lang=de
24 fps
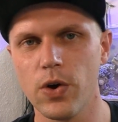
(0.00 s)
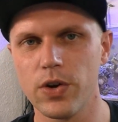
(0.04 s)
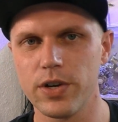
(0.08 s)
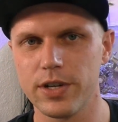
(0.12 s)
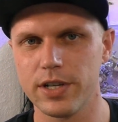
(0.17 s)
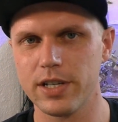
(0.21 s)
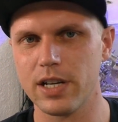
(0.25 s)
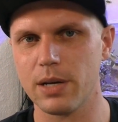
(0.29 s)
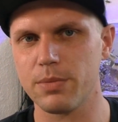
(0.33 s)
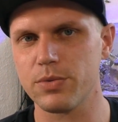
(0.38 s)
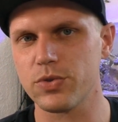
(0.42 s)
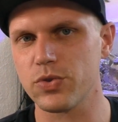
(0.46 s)

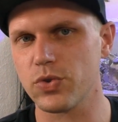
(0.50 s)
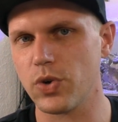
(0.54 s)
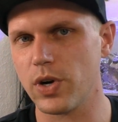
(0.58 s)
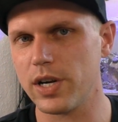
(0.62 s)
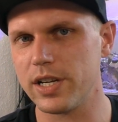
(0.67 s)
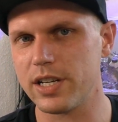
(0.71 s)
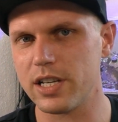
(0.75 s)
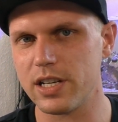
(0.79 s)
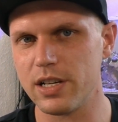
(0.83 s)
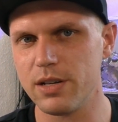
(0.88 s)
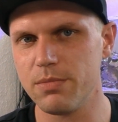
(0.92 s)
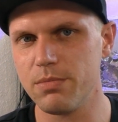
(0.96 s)
Und ich habe so
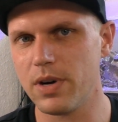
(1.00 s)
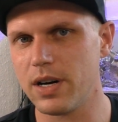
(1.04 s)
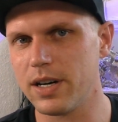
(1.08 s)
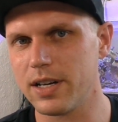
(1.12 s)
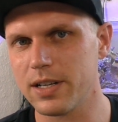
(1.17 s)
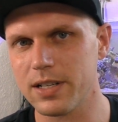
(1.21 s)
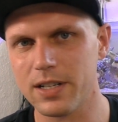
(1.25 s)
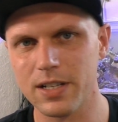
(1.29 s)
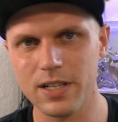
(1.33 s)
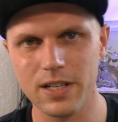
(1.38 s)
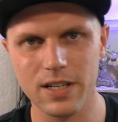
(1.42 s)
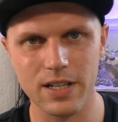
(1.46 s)
halt
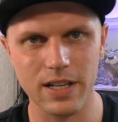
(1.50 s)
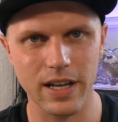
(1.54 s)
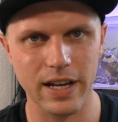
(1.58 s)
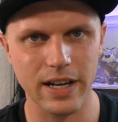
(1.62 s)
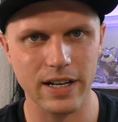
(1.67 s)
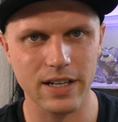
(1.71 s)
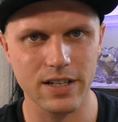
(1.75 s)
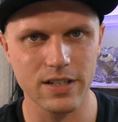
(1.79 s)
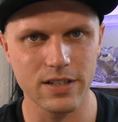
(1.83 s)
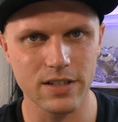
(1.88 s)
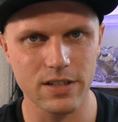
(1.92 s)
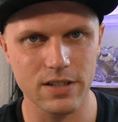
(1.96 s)
immer
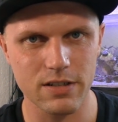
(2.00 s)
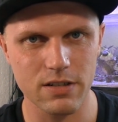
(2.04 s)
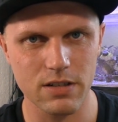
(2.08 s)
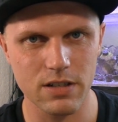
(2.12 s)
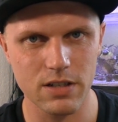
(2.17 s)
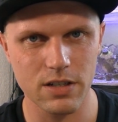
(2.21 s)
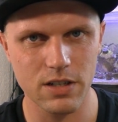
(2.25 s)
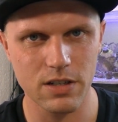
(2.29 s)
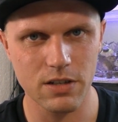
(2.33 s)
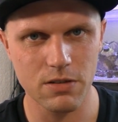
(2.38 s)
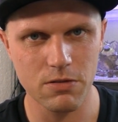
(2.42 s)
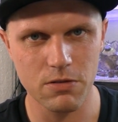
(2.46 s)
direkt einen
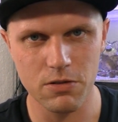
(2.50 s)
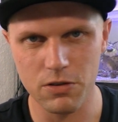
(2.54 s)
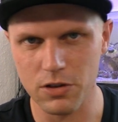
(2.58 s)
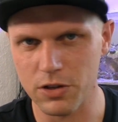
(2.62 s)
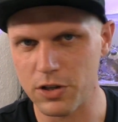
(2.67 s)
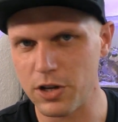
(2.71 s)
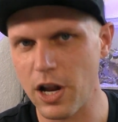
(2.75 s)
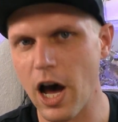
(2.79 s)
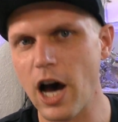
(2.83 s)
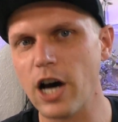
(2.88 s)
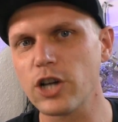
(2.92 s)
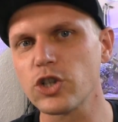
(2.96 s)

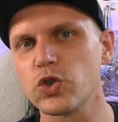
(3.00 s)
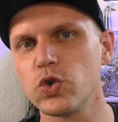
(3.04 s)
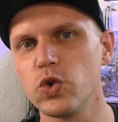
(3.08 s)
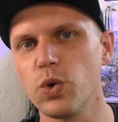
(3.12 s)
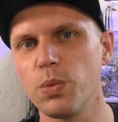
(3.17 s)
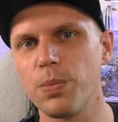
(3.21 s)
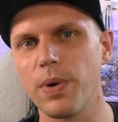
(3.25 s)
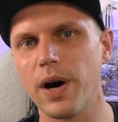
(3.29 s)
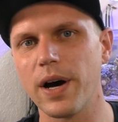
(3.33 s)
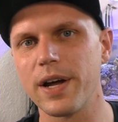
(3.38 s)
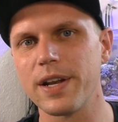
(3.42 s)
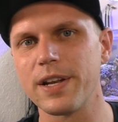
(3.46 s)

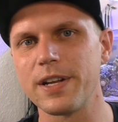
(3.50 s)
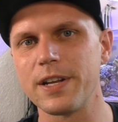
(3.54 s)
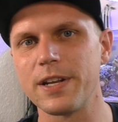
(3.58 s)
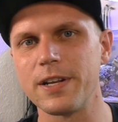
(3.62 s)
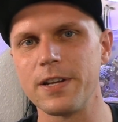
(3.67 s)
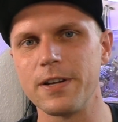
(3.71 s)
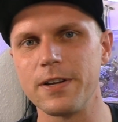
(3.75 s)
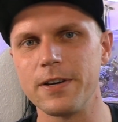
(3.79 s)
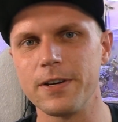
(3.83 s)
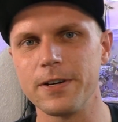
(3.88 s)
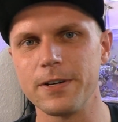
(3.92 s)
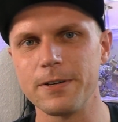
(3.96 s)
Nachschub
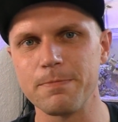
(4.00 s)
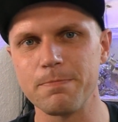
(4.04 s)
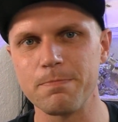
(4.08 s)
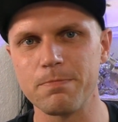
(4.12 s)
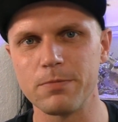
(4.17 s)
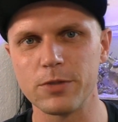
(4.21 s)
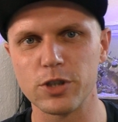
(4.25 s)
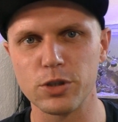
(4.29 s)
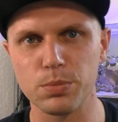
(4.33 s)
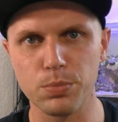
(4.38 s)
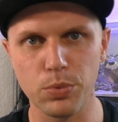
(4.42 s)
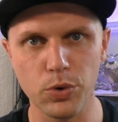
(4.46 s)
an
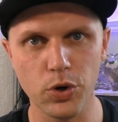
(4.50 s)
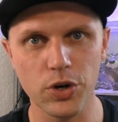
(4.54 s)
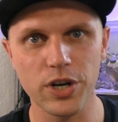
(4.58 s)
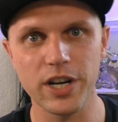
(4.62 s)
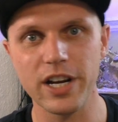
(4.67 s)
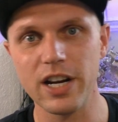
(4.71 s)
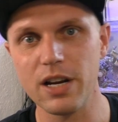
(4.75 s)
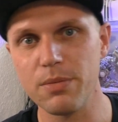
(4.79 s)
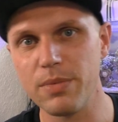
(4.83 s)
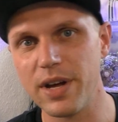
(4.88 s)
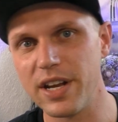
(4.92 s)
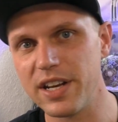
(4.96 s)
ähm,
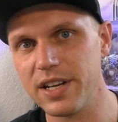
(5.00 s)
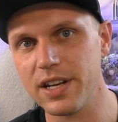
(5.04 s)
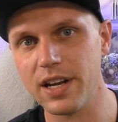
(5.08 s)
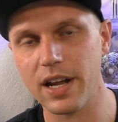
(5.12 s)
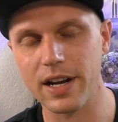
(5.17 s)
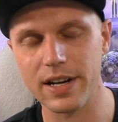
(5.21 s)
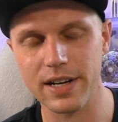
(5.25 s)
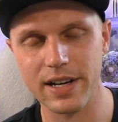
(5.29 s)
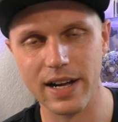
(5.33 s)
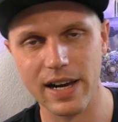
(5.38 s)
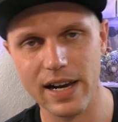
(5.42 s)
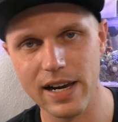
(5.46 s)
Spurenelementen,
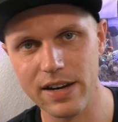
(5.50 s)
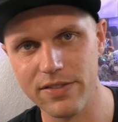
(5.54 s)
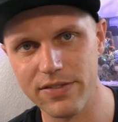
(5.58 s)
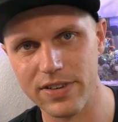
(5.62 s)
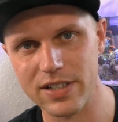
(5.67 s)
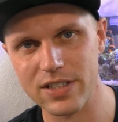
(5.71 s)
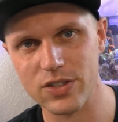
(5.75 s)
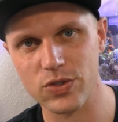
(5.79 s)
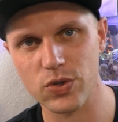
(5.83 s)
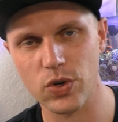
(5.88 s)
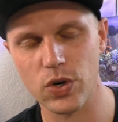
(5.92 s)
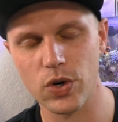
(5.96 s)
an
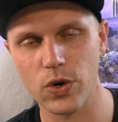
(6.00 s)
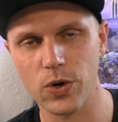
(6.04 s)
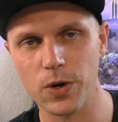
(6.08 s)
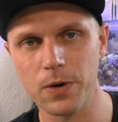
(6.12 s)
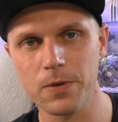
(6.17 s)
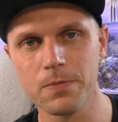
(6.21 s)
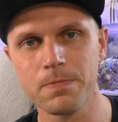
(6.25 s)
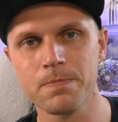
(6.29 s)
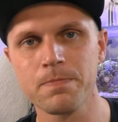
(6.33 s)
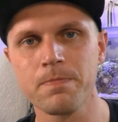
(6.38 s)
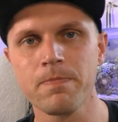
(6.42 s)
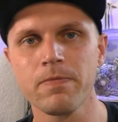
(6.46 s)

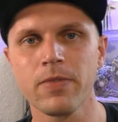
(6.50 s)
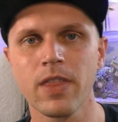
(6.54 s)
Kalkversorgung.